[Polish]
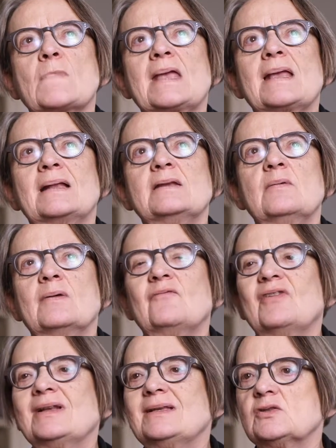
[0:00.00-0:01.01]
ja nie mam
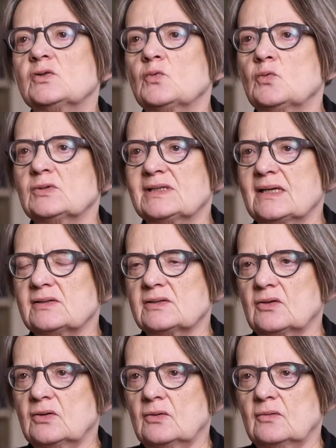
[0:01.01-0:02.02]
wielkich złudzeń
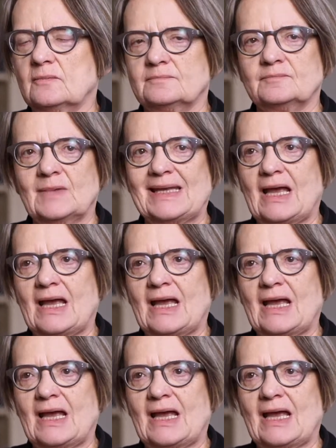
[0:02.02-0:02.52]
co do mm,